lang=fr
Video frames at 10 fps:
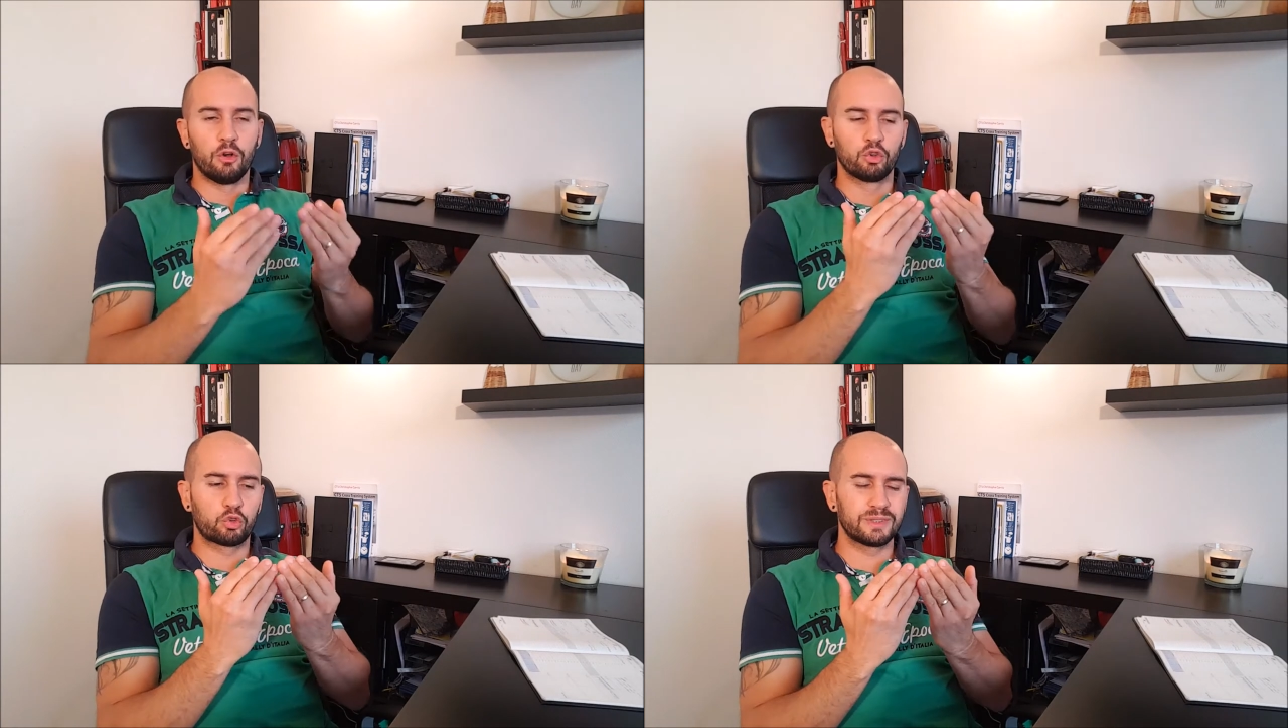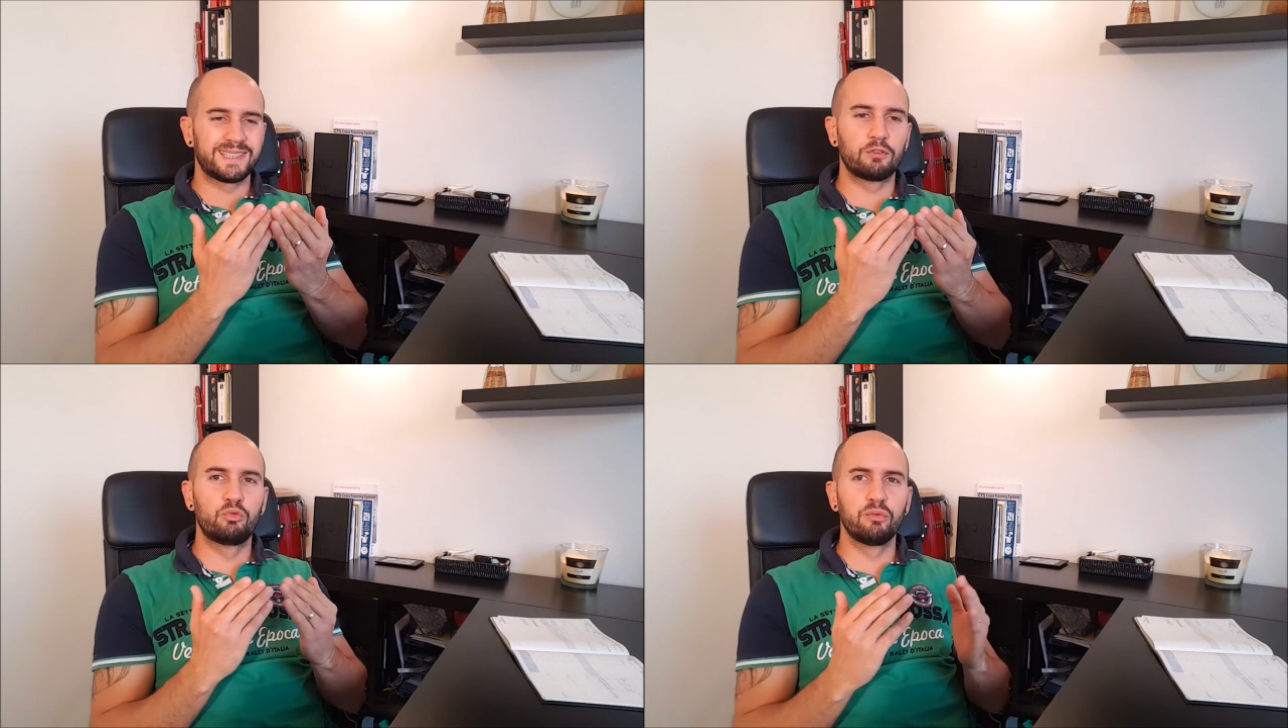Le truc
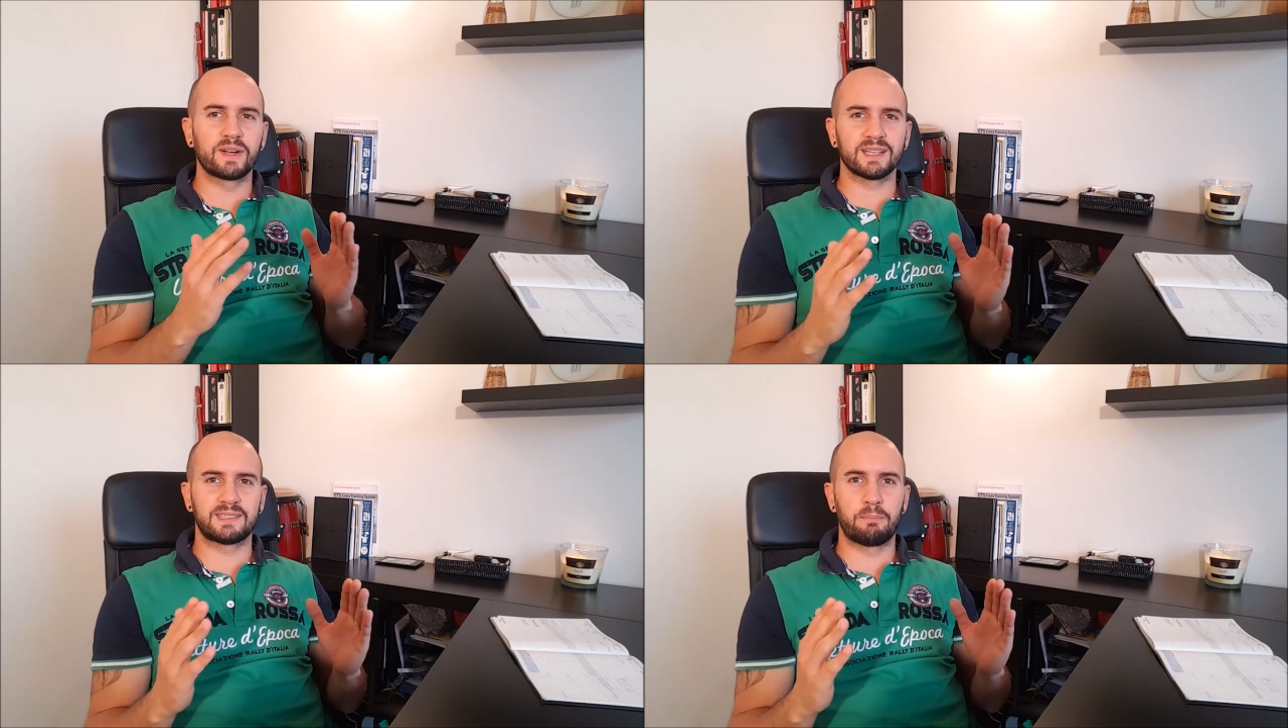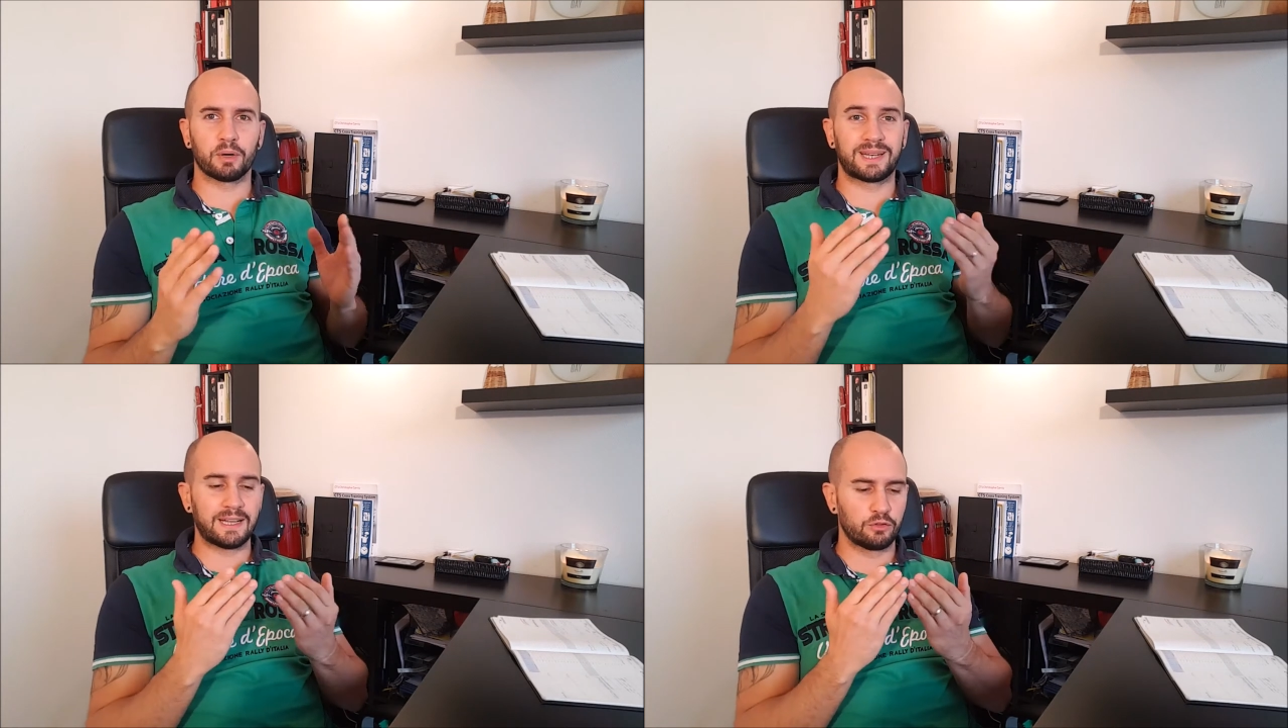c'est d'ouvrir ces
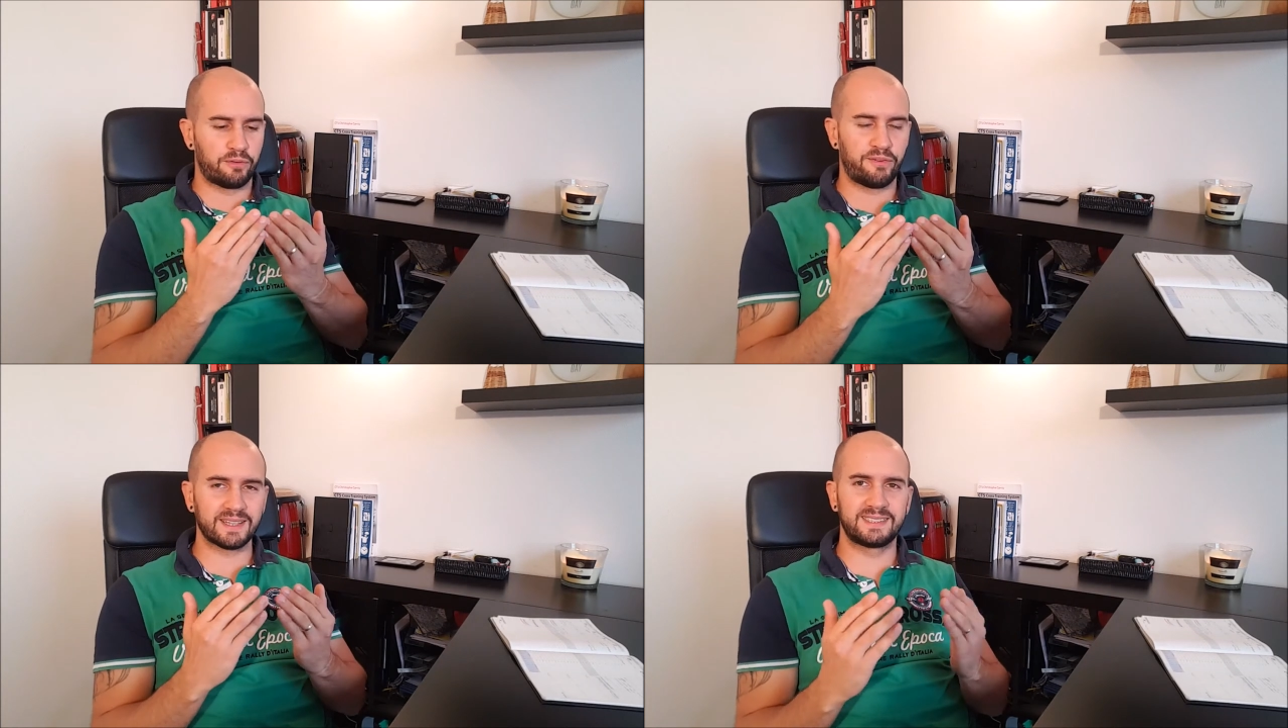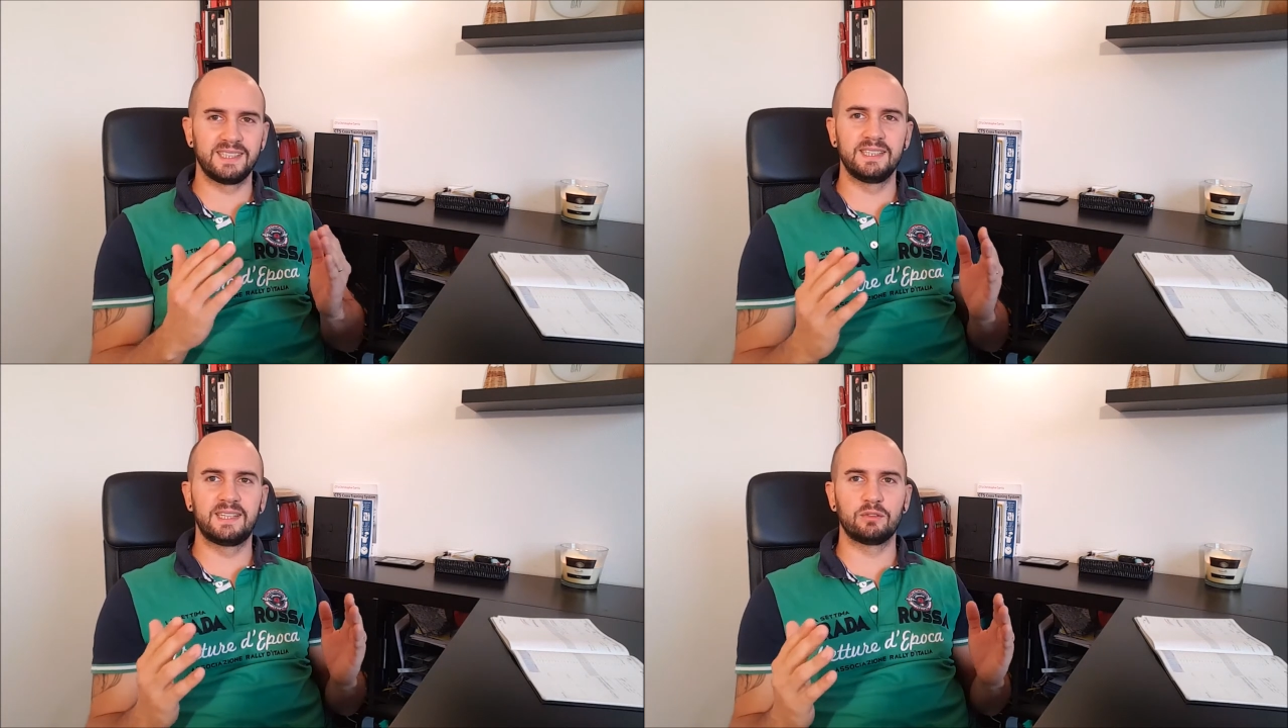portes-là, de
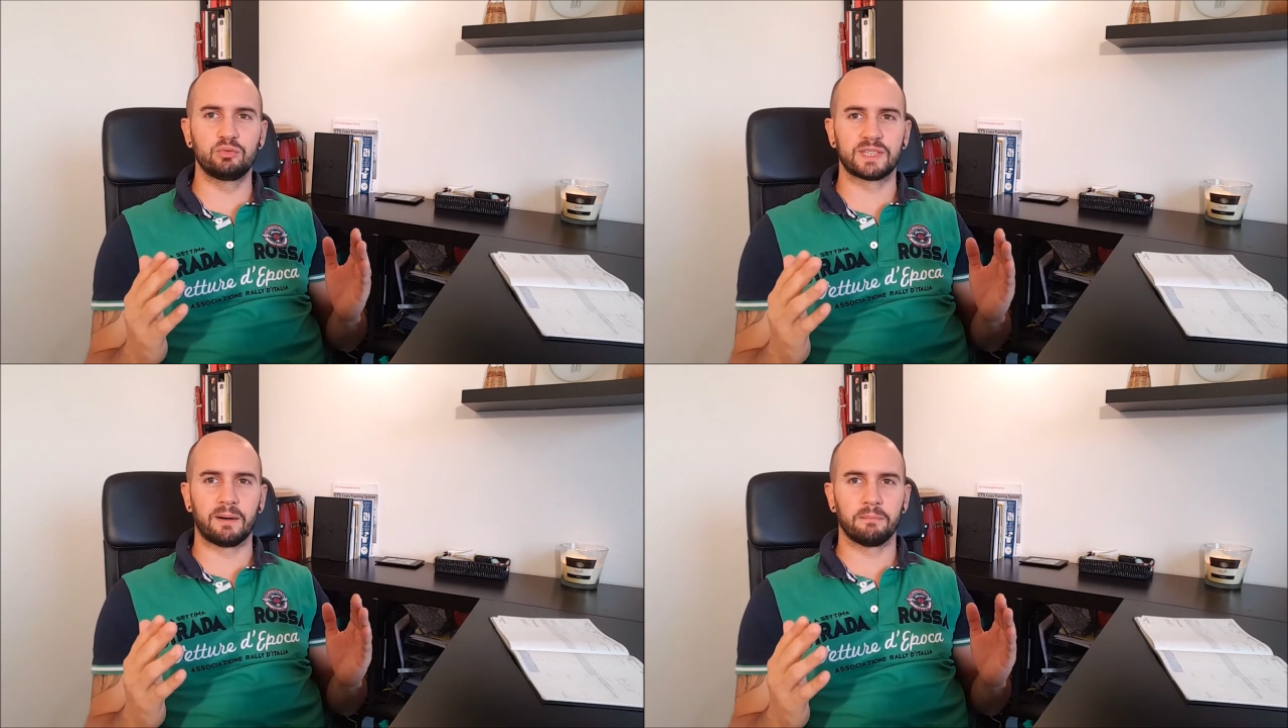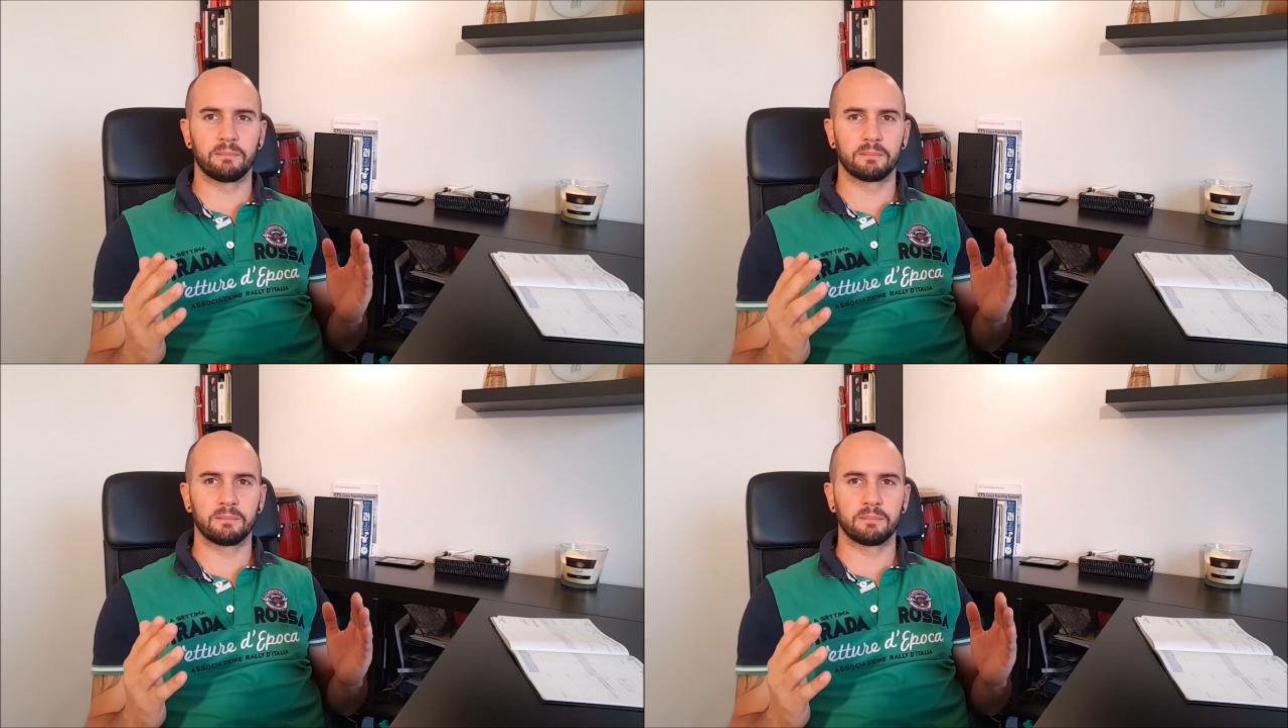faciliter tout ça.